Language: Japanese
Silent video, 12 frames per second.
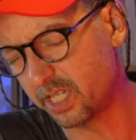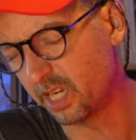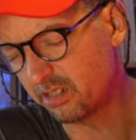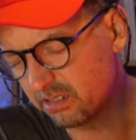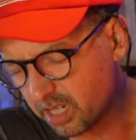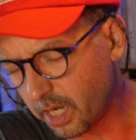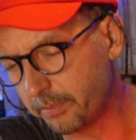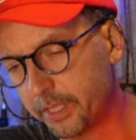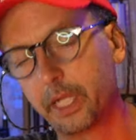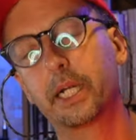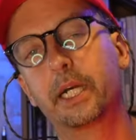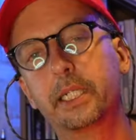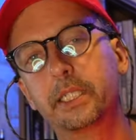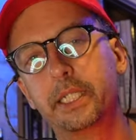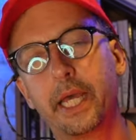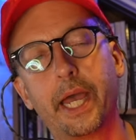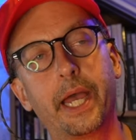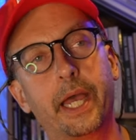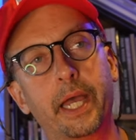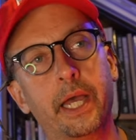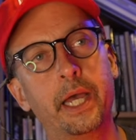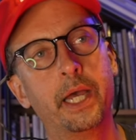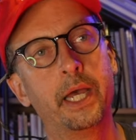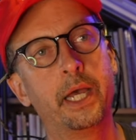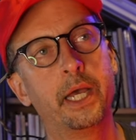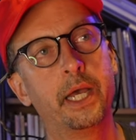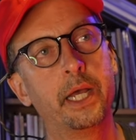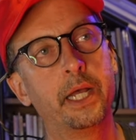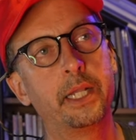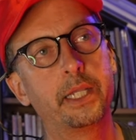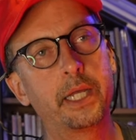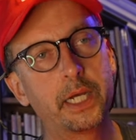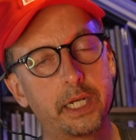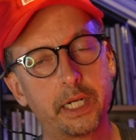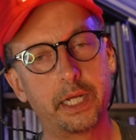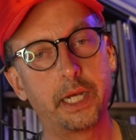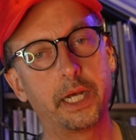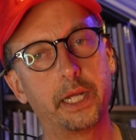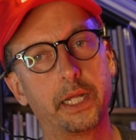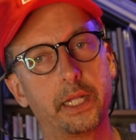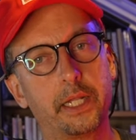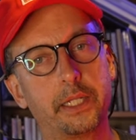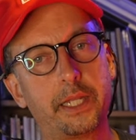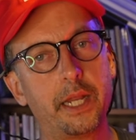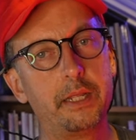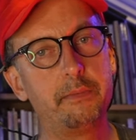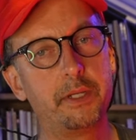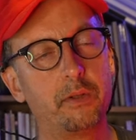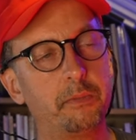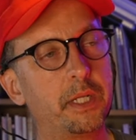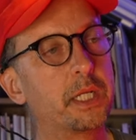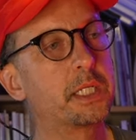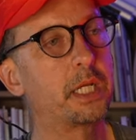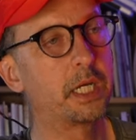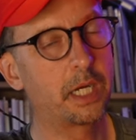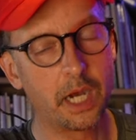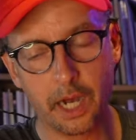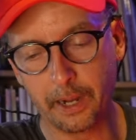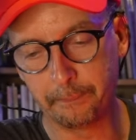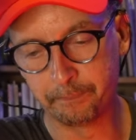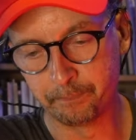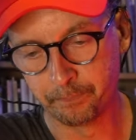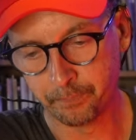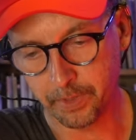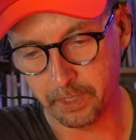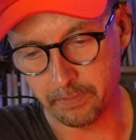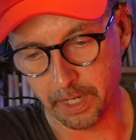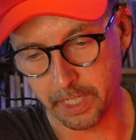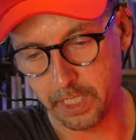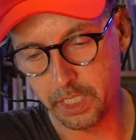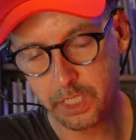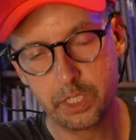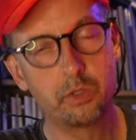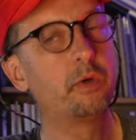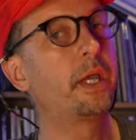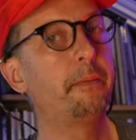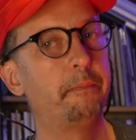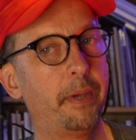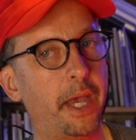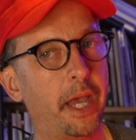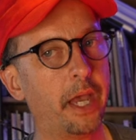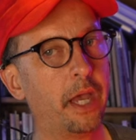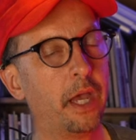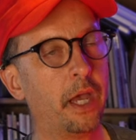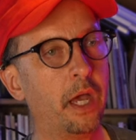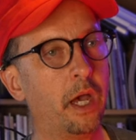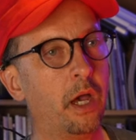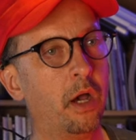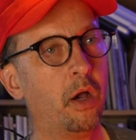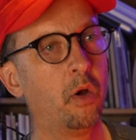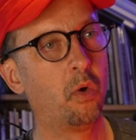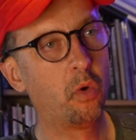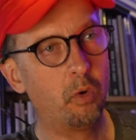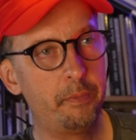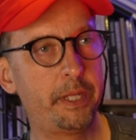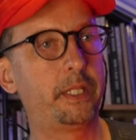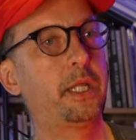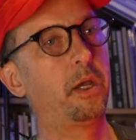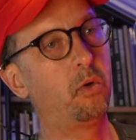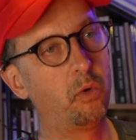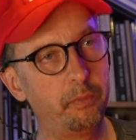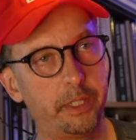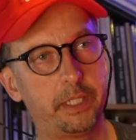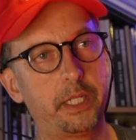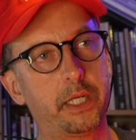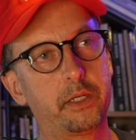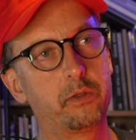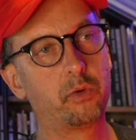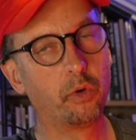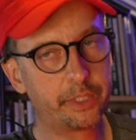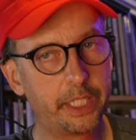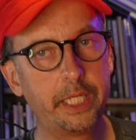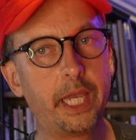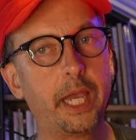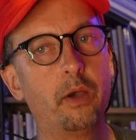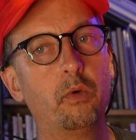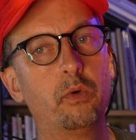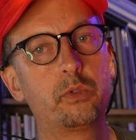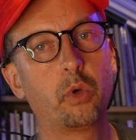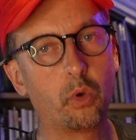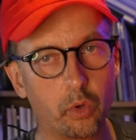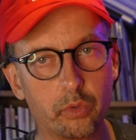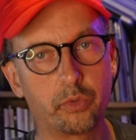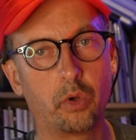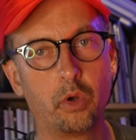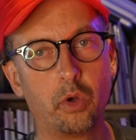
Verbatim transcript: てやるかみたいな感じでだからテレビの皆さんが今一生懸命褒めて褒めてご機嫌を取ろうと